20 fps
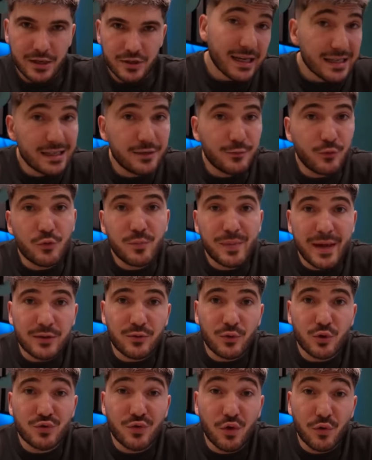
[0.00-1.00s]
Et dites-vous que
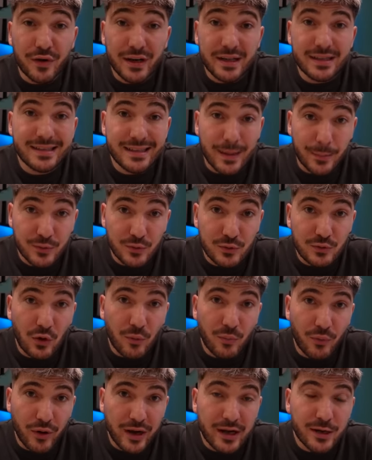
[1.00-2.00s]
bientôt, je vais ouvrir une capsule
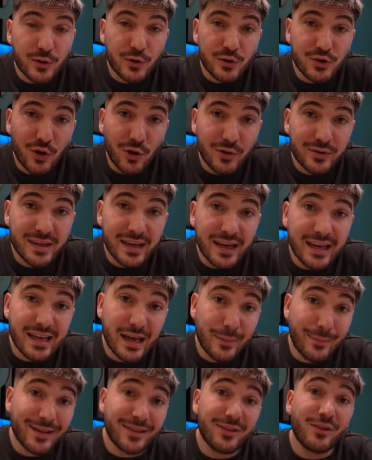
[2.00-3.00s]
temporelle que j'ai enterrée il y
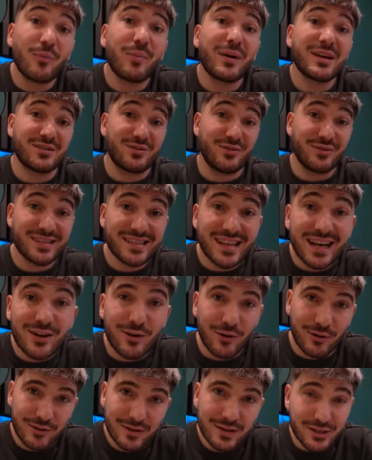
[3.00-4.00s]
a maintenant presque 5
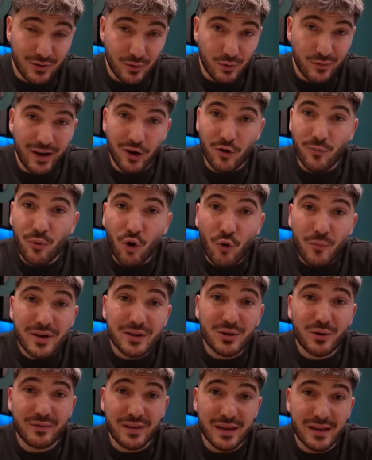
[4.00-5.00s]
ans. Je vais l'ouvrir le 1er
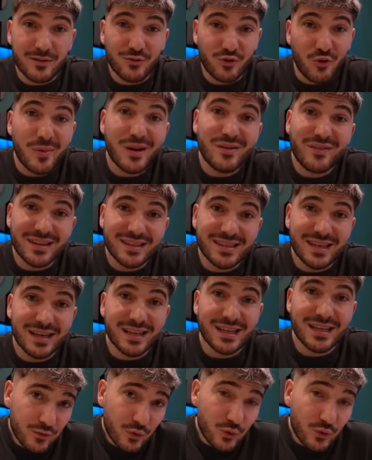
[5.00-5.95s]
janvier 2025.